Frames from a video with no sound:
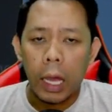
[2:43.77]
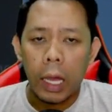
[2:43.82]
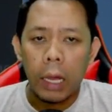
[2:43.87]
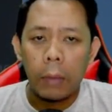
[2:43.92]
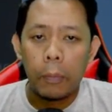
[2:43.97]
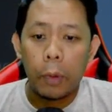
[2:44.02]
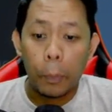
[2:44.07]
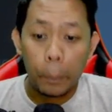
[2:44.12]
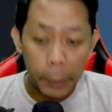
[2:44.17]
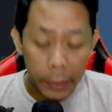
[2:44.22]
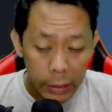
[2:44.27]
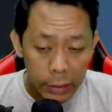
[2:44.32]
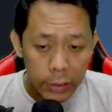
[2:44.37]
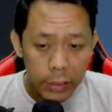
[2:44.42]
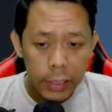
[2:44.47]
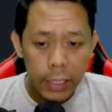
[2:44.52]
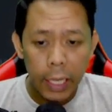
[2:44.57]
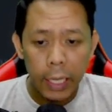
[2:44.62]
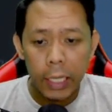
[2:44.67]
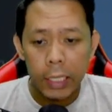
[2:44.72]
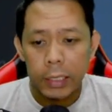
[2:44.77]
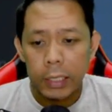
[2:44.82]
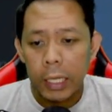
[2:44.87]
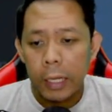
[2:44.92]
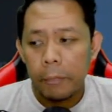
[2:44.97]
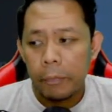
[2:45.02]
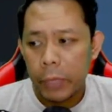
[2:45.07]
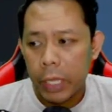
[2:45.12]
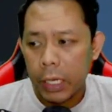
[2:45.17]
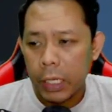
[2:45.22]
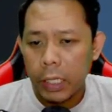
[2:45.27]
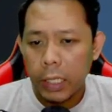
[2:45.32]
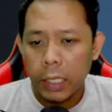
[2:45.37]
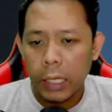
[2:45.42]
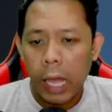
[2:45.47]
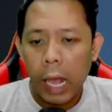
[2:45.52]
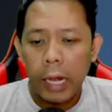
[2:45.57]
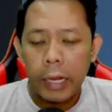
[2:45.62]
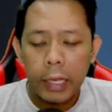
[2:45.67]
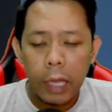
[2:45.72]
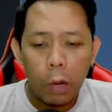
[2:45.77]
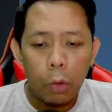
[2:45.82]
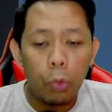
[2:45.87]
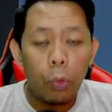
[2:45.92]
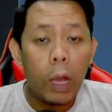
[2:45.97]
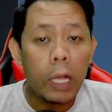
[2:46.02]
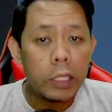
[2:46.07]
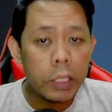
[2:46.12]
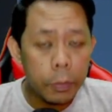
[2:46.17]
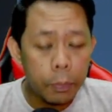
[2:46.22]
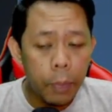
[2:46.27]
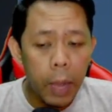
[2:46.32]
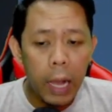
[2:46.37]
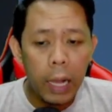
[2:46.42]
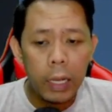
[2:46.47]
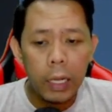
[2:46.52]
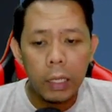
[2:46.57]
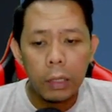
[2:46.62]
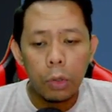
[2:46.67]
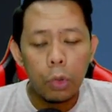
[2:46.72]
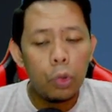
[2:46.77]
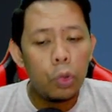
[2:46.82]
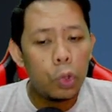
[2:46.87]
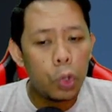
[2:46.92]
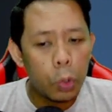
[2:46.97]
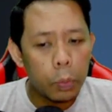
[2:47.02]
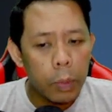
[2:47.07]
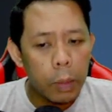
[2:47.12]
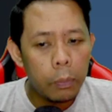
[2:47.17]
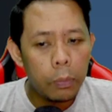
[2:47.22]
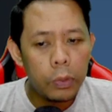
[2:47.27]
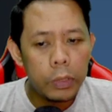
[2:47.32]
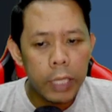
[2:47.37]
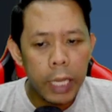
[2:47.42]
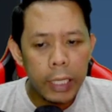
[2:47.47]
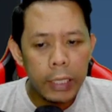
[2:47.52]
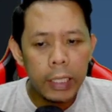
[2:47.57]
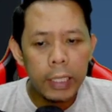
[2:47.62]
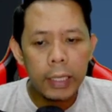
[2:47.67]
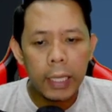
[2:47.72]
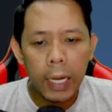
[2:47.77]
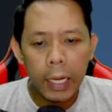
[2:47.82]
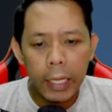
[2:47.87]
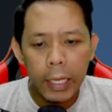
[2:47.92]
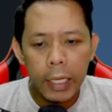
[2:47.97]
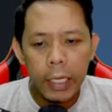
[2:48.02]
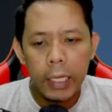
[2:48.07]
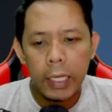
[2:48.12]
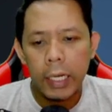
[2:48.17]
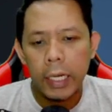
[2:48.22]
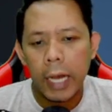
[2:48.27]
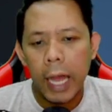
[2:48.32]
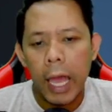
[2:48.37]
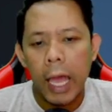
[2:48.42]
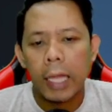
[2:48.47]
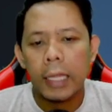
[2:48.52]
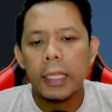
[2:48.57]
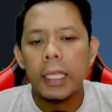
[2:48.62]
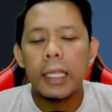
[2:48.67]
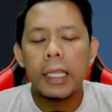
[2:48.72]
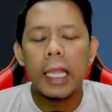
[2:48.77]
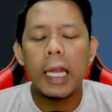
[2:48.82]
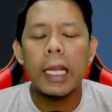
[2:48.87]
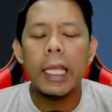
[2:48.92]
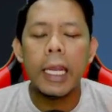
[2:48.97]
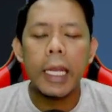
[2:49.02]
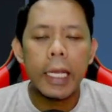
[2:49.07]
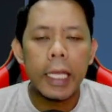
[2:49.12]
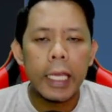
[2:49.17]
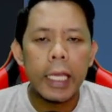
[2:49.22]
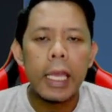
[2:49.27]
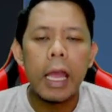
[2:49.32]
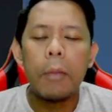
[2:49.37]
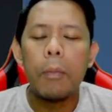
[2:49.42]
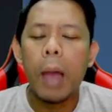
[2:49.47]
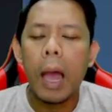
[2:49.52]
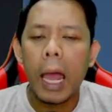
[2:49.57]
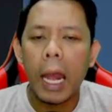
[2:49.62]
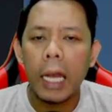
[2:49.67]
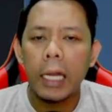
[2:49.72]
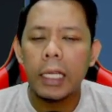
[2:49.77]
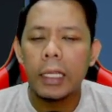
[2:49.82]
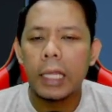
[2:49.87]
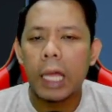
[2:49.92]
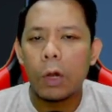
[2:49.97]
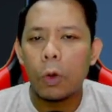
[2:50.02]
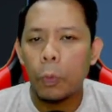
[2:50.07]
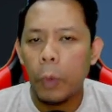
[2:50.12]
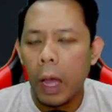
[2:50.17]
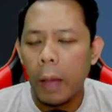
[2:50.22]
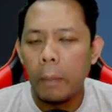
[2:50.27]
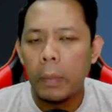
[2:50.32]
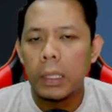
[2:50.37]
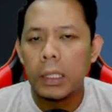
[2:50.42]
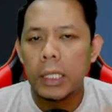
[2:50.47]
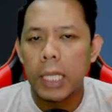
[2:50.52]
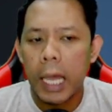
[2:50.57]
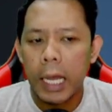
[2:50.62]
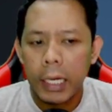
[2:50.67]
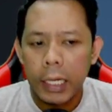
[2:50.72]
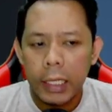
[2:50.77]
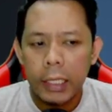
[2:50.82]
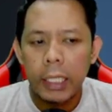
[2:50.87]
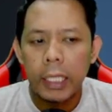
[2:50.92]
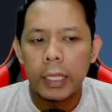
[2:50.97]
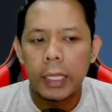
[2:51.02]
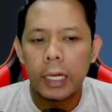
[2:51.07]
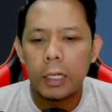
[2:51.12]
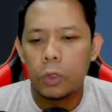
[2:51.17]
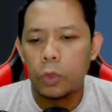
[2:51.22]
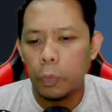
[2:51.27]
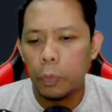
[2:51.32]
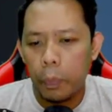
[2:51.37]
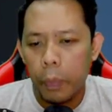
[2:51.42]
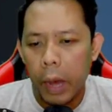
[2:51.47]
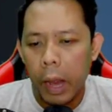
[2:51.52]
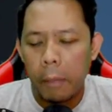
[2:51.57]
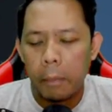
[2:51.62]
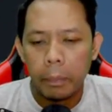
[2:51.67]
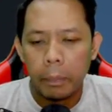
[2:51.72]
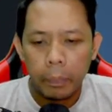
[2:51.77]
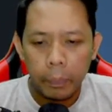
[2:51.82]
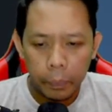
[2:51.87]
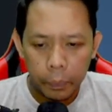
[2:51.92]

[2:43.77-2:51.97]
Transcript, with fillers: uh, provinsi ya, guys. Jadi kalian wajib banget untuk mempunyai title ini. Nah, title ini yang bakalan kita rubah menjadi title supreme